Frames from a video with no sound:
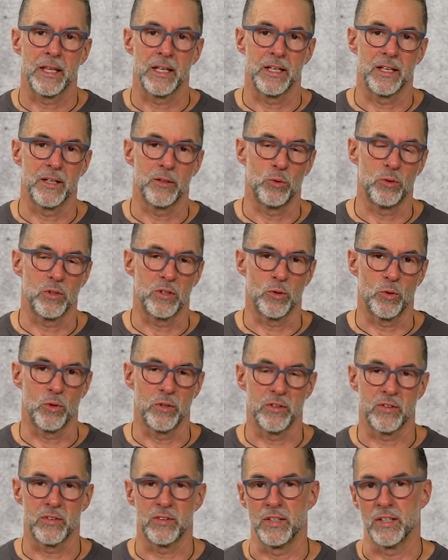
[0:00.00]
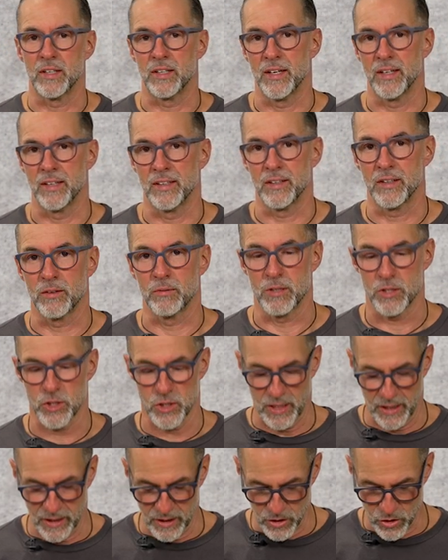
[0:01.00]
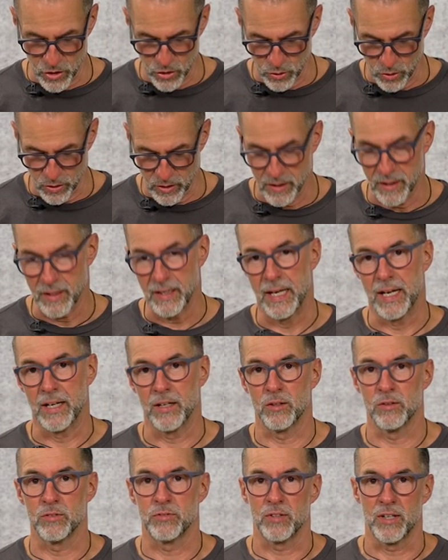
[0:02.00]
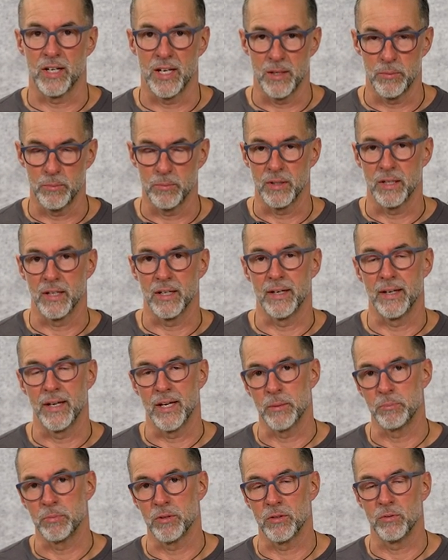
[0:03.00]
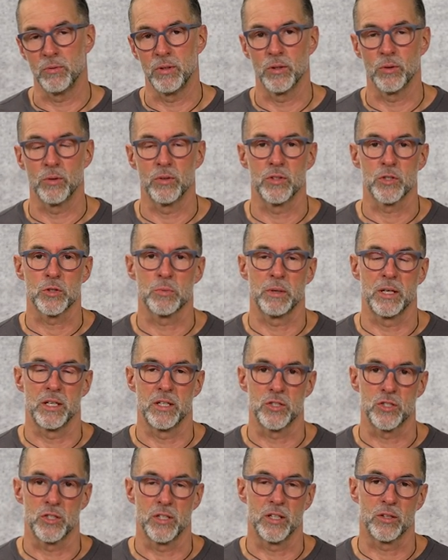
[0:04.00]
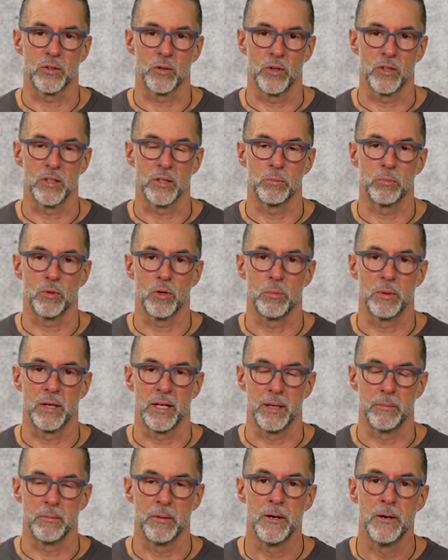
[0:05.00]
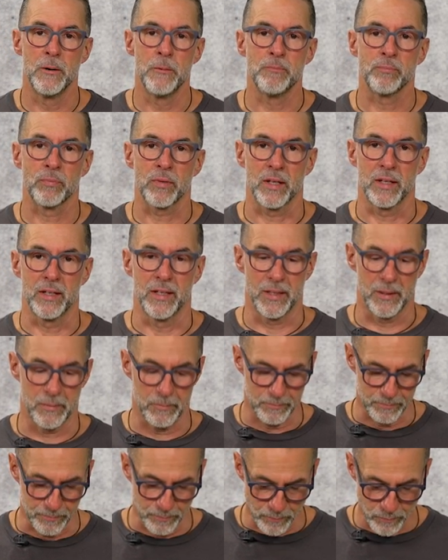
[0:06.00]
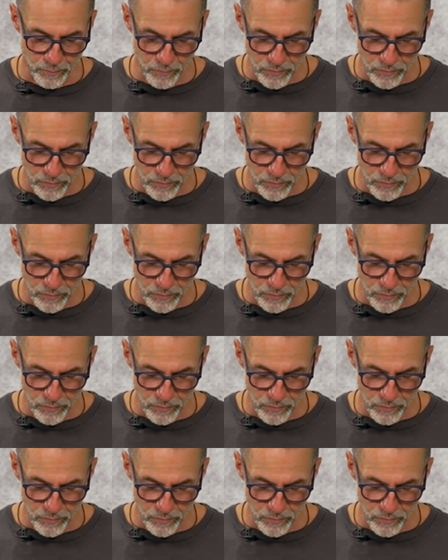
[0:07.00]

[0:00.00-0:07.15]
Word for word: äh, unter uns, die kennen es wahrscheinlich schon länger, vor allem der Herpesvirus ist bei den Schildkröten ein Problem. Ähm,